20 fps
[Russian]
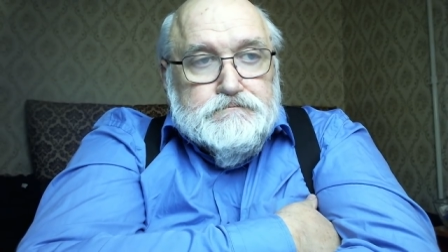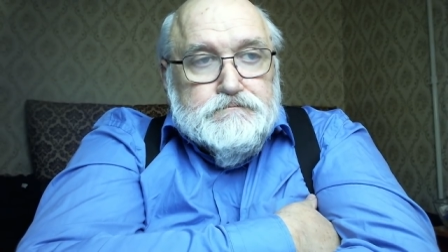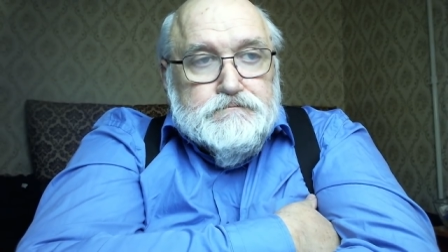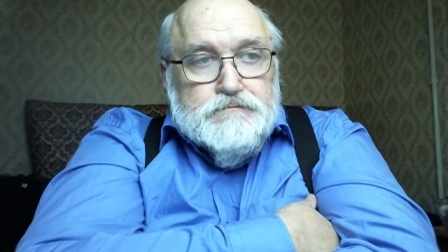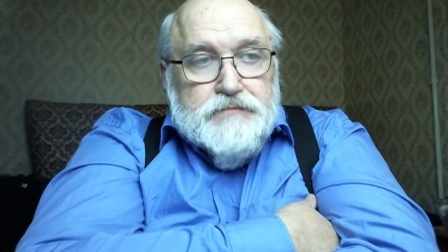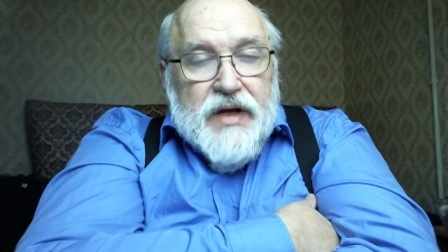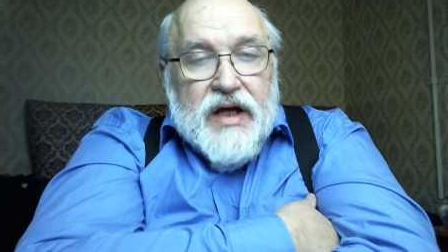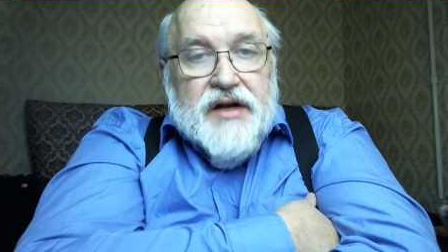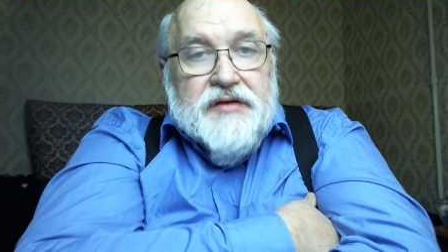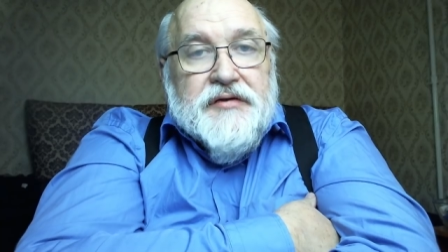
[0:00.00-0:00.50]

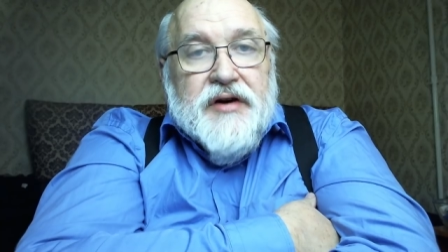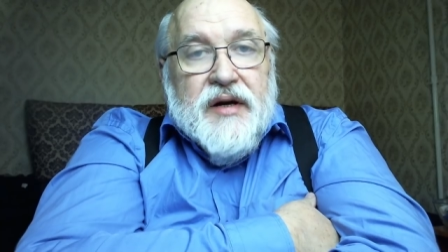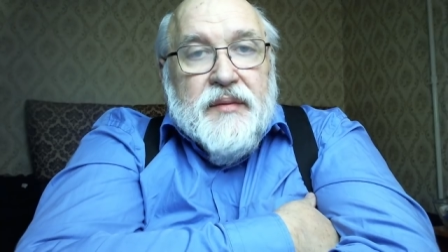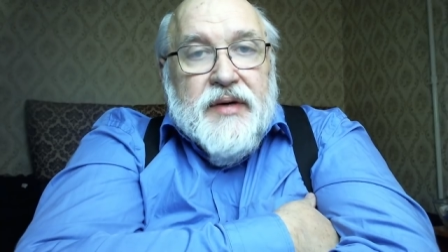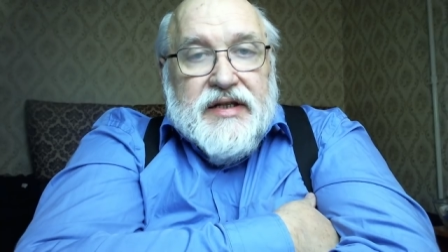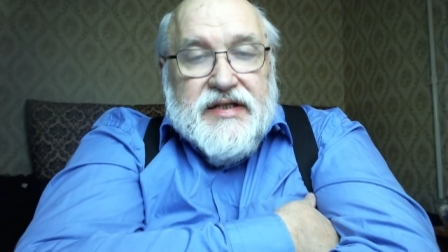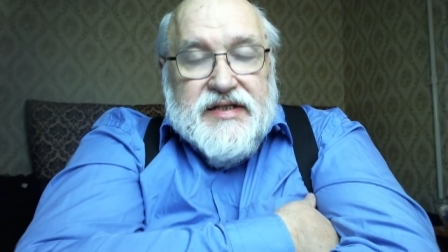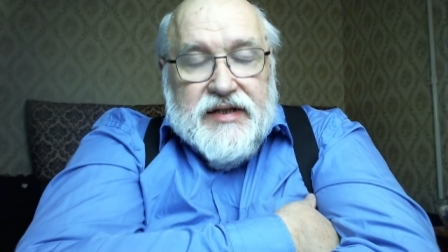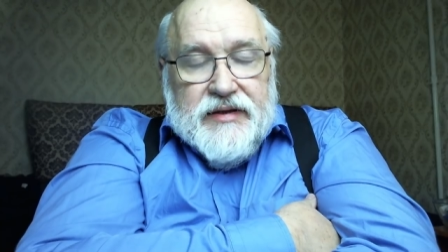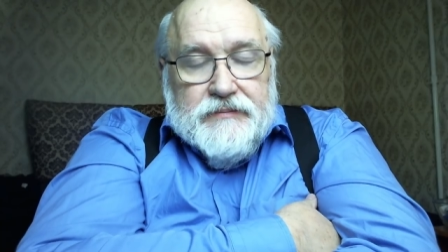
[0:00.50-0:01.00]

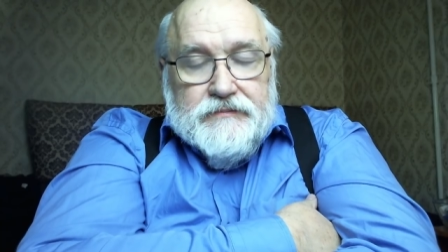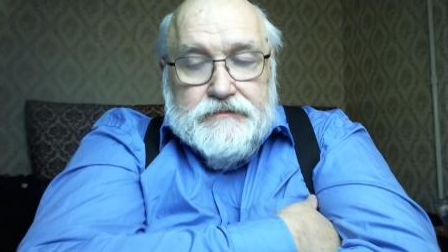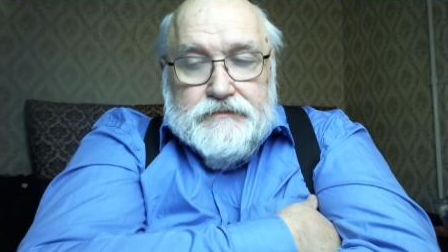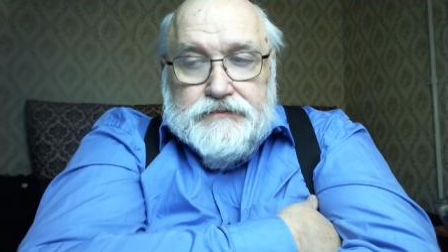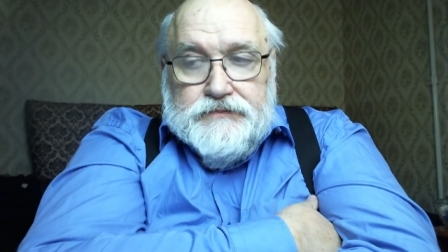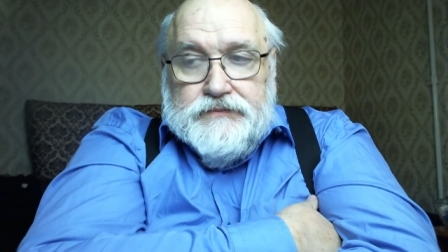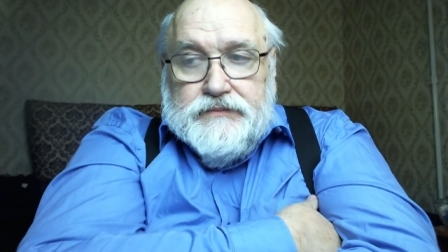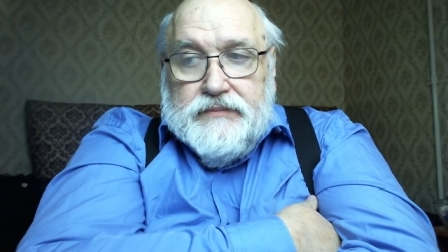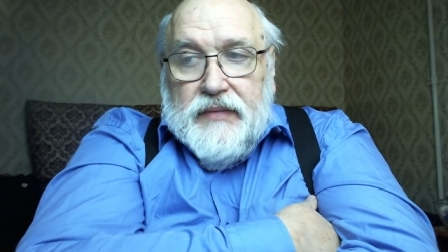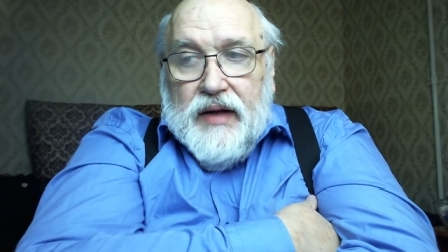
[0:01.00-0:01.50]
реформацией.
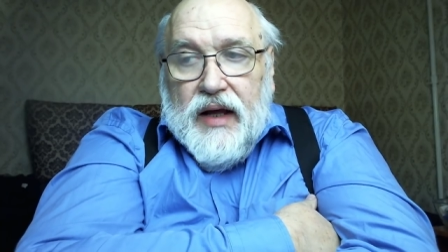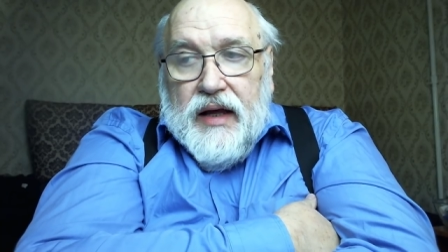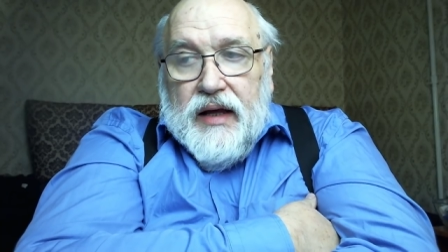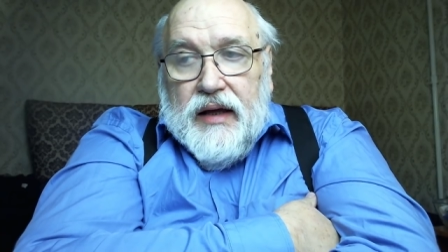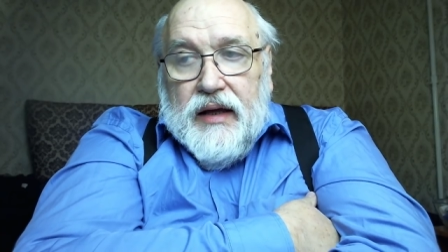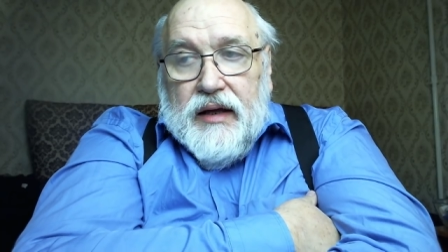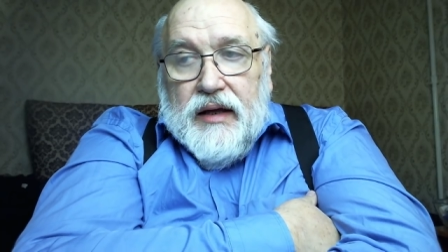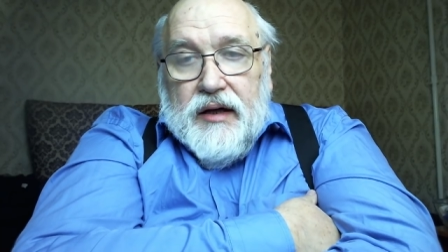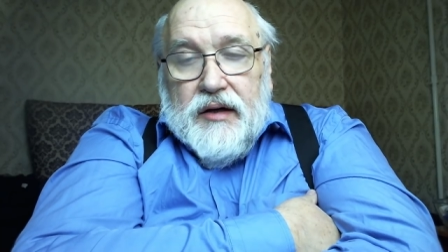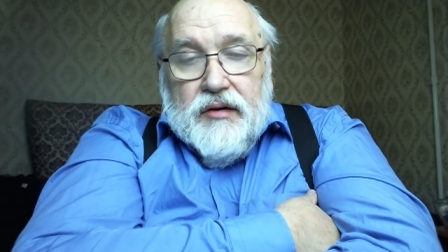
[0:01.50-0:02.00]

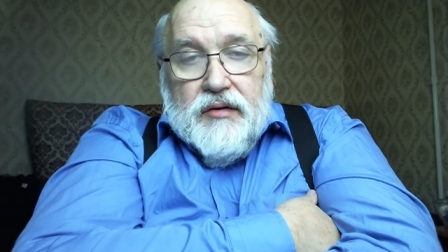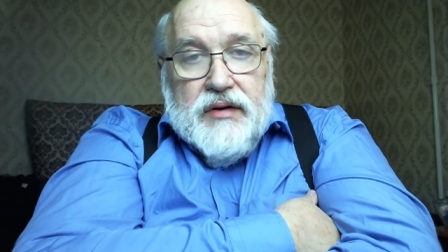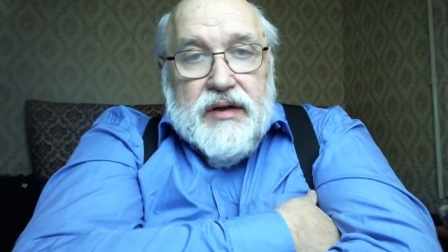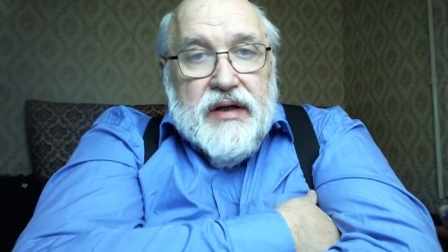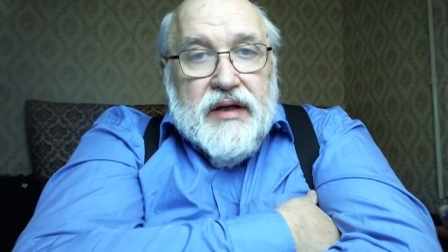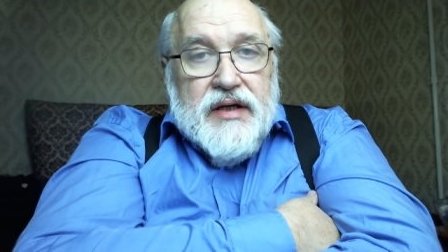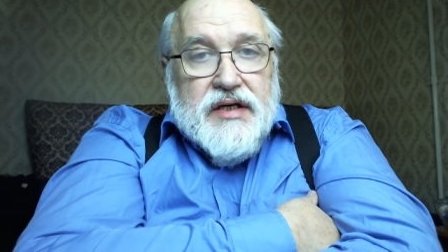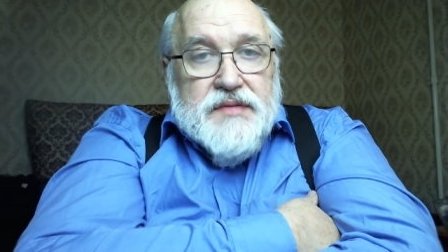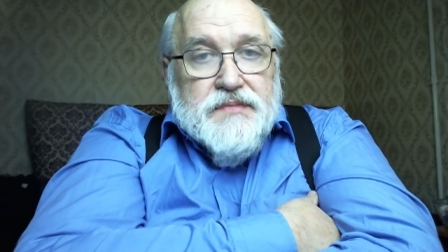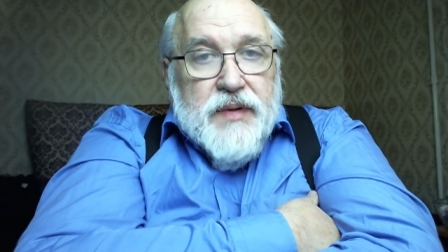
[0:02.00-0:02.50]
У
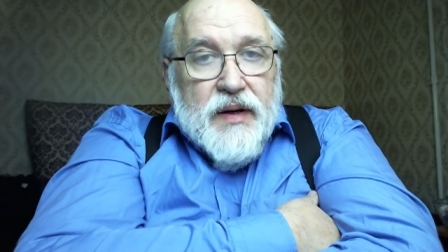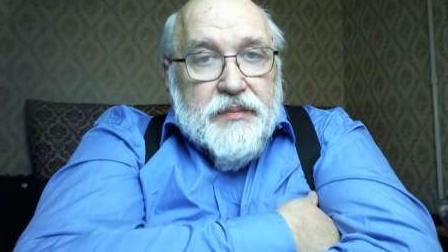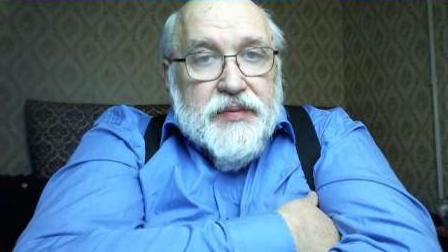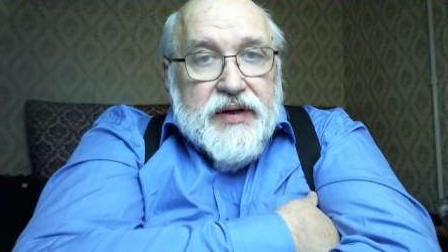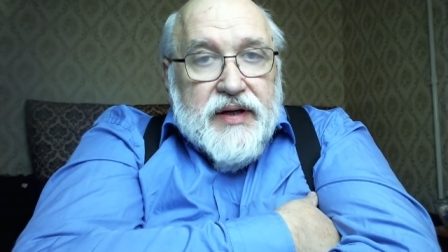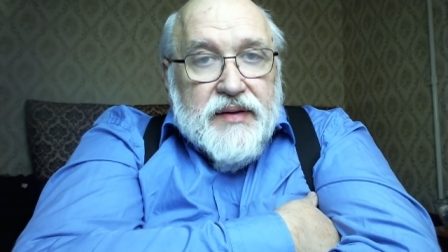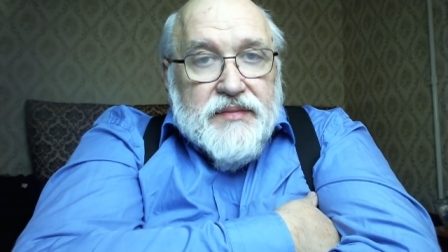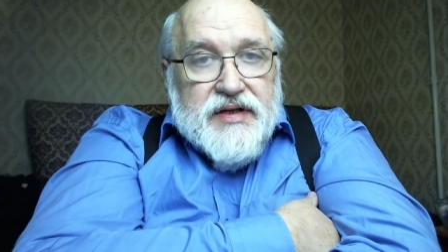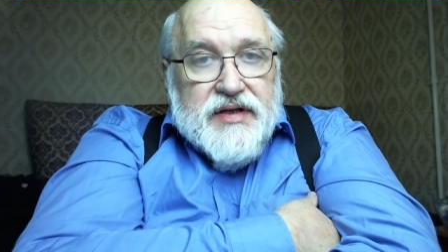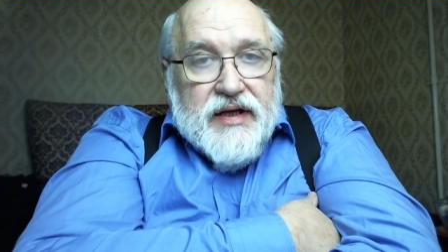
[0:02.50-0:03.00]
них есть Папа
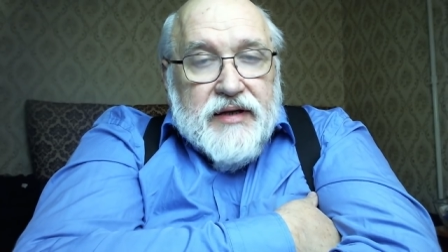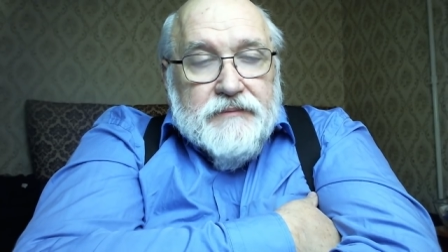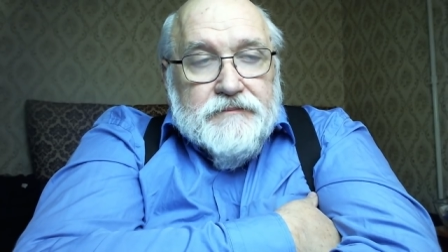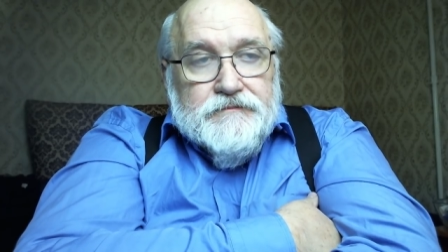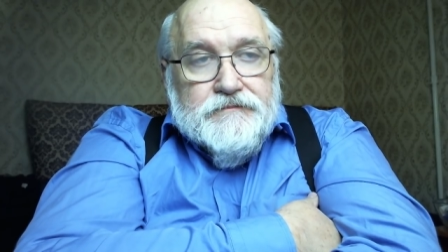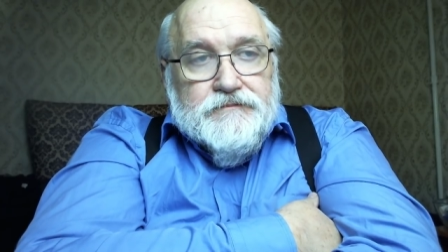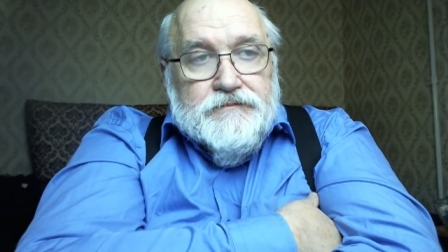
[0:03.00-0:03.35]
Римский,